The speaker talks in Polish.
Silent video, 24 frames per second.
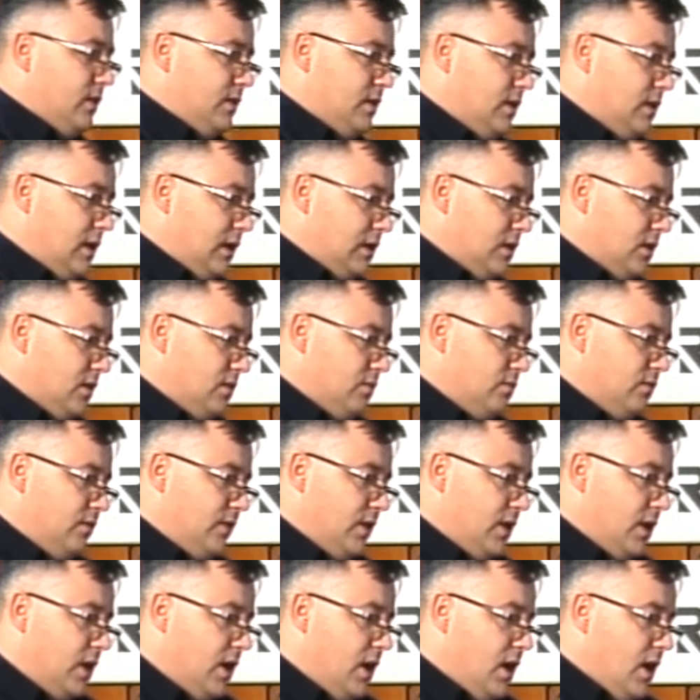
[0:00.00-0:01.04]
Dlatego
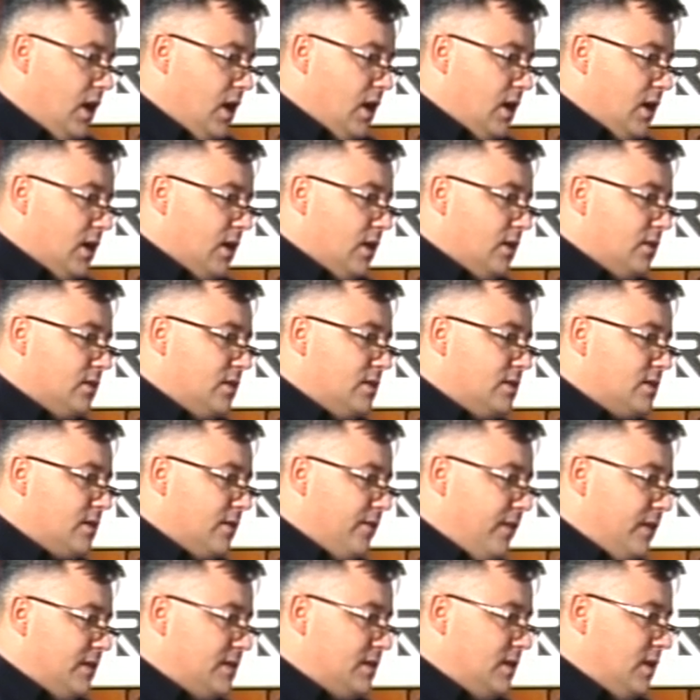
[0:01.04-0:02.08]
mówię, to jest
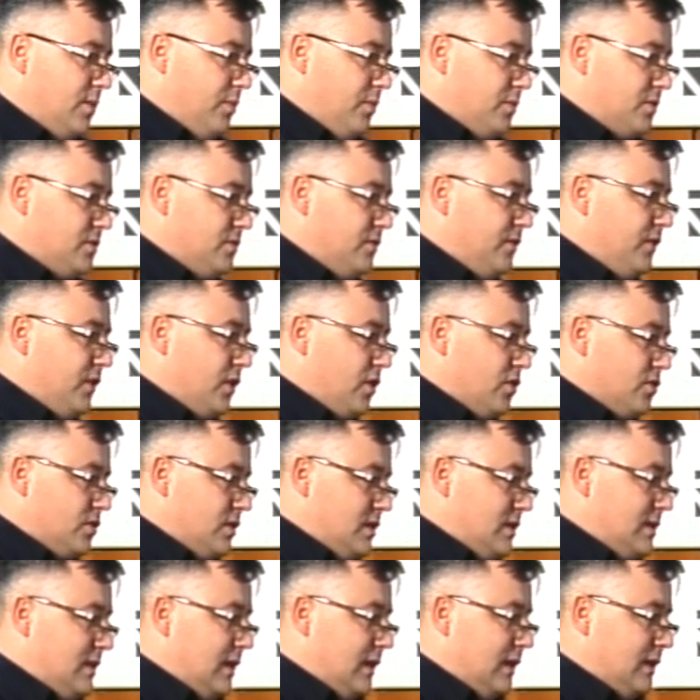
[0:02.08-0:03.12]
kwestia po prostu
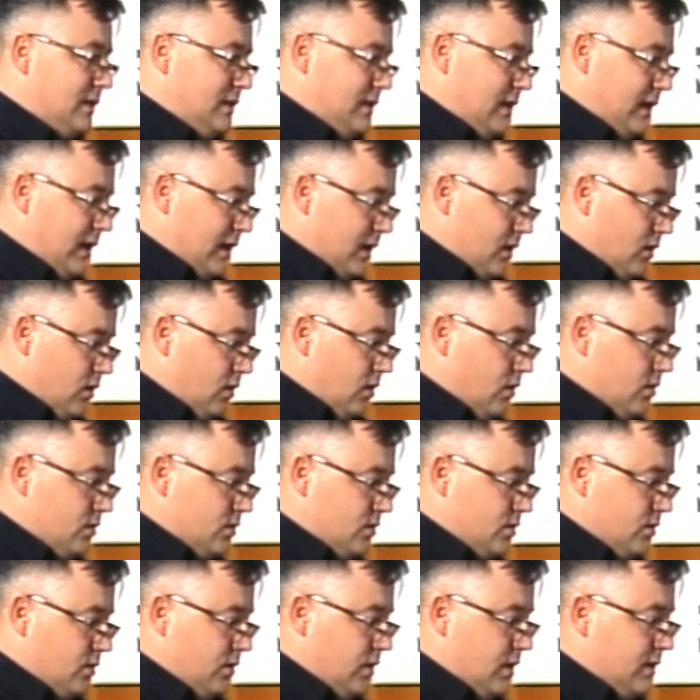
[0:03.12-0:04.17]
wykorzystania tego,
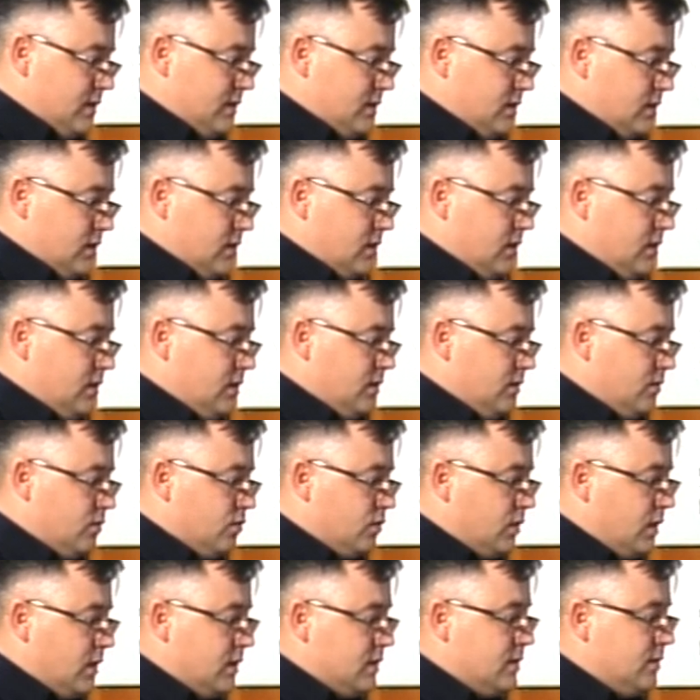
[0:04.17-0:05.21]
co jest y,
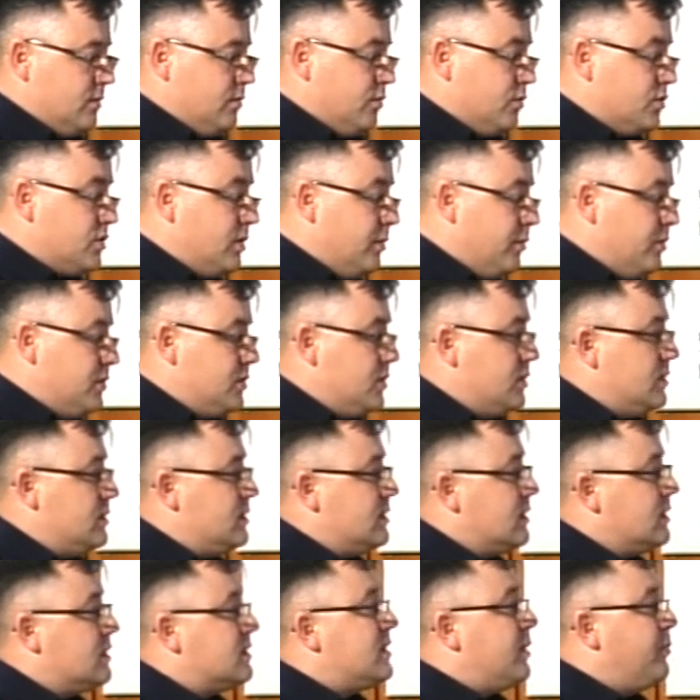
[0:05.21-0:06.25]
tutaj, można powiedzieć,
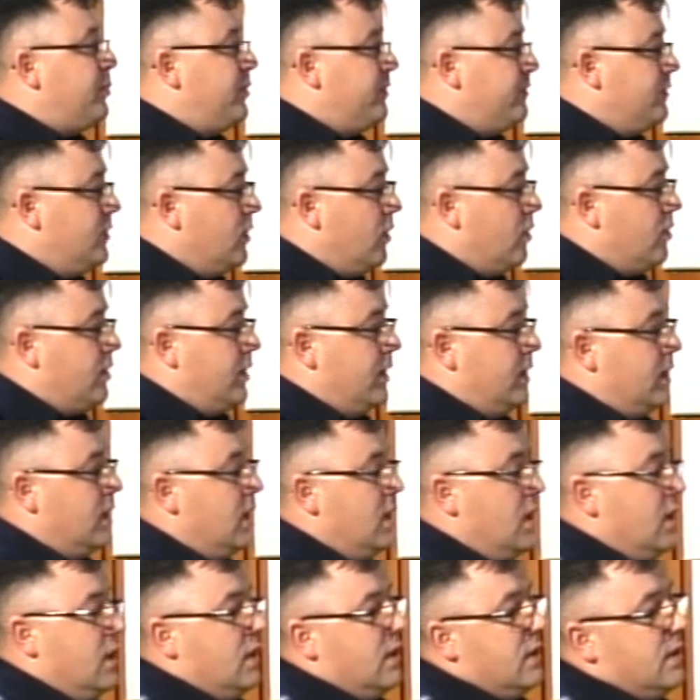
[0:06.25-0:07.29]
zapewnione.
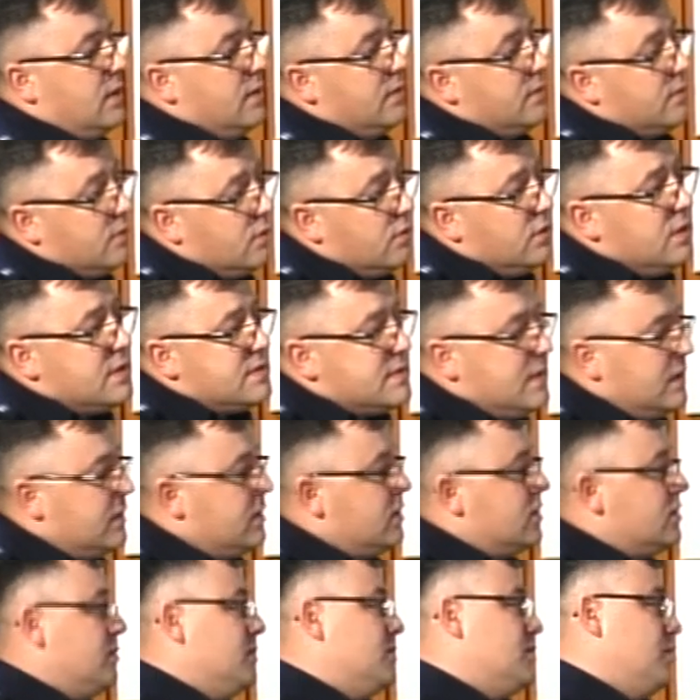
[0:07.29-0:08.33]
Y, no niestety,
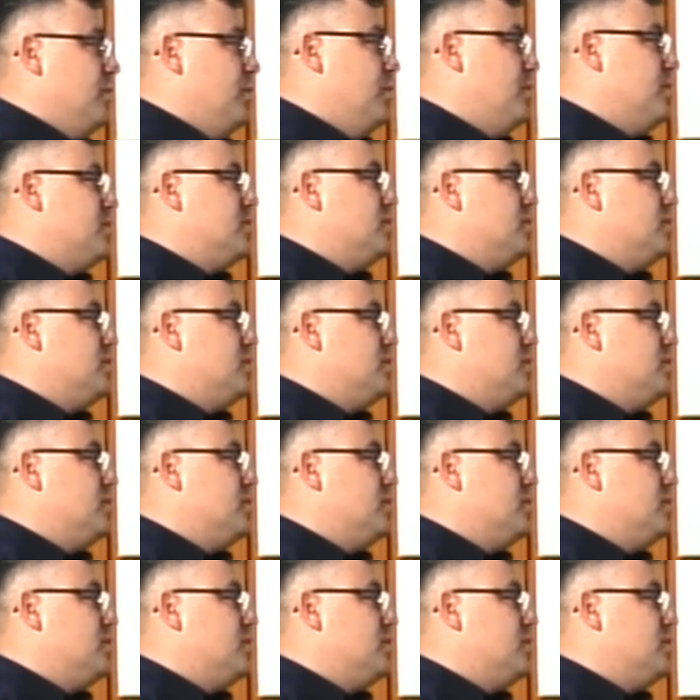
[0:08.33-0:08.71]
trzeba się po prostu